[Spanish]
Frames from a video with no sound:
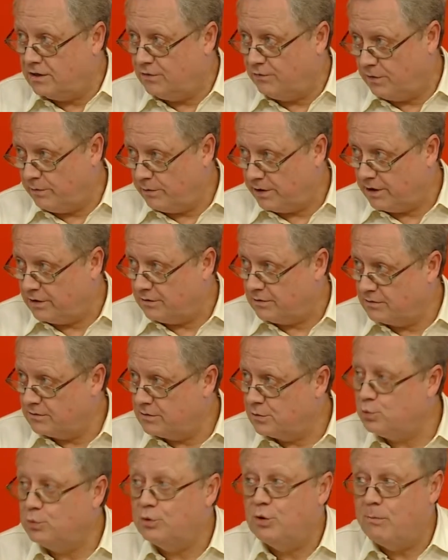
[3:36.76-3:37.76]
y febrero.
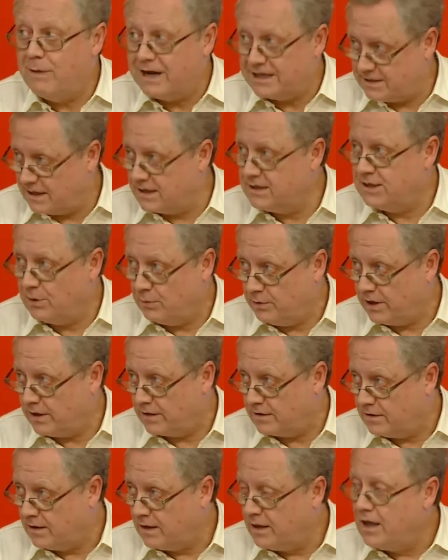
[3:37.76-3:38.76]
Tuvieron bastante bien.
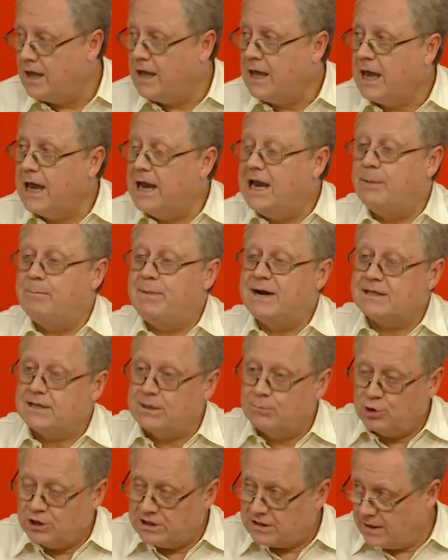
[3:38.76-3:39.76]
En la parte
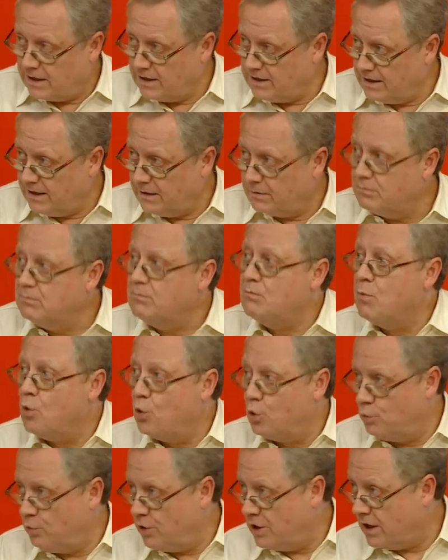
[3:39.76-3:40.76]
monetaria,
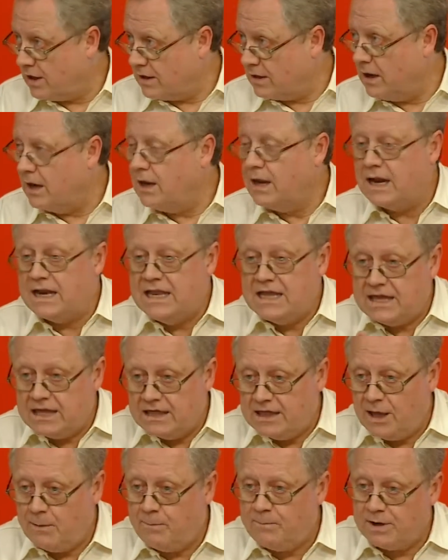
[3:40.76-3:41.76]
muy bien. La
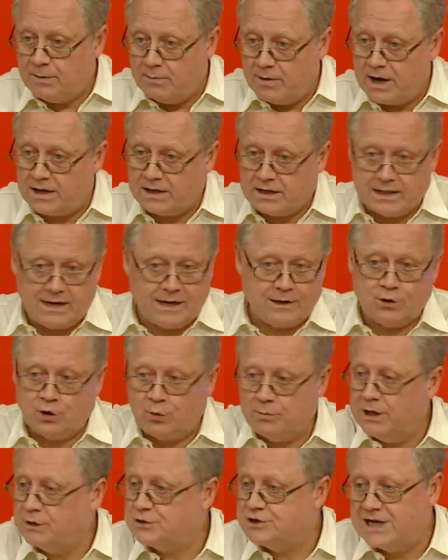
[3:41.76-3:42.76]
liquidez primaria de la
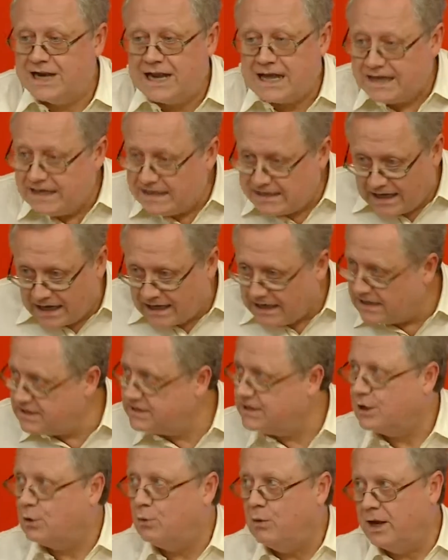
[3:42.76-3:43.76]
economía, o sea, la guita que hay
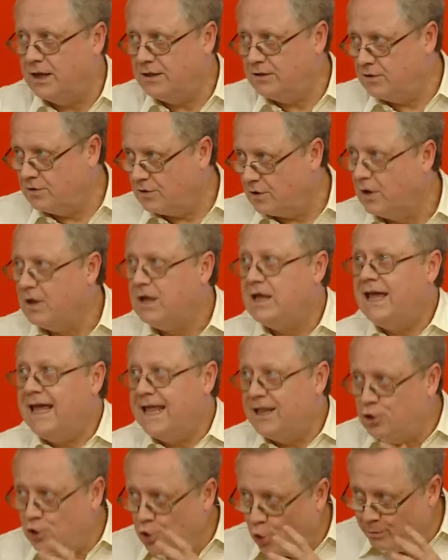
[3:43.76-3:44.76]
circulando,
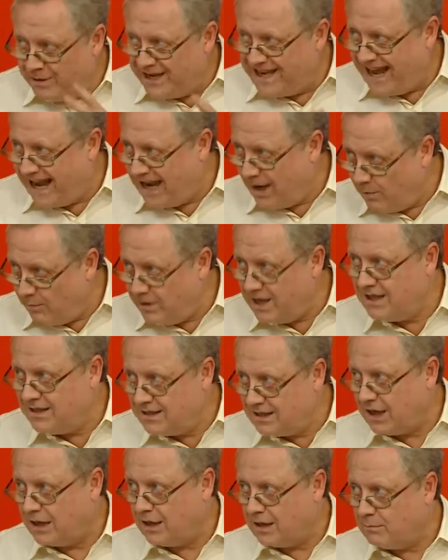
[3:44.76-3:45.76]

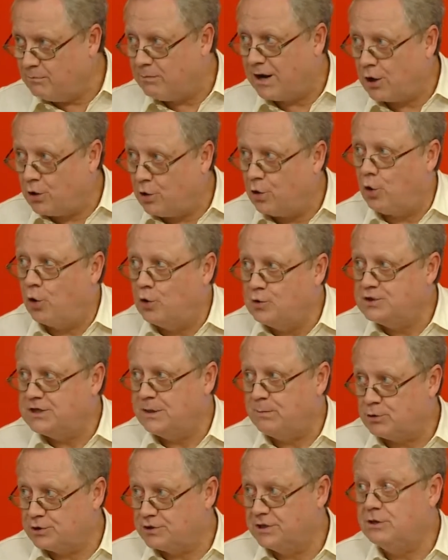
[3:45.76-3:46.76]
nominalmente bajó
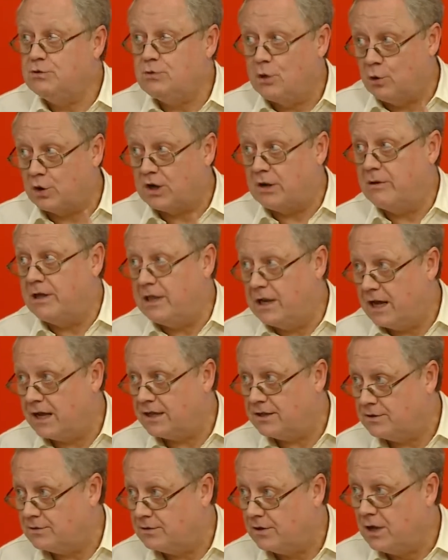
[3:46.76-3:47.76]
11% en lo que va del
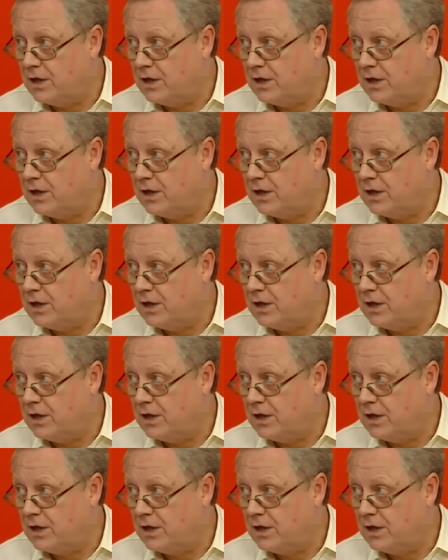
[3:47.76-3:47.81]
año.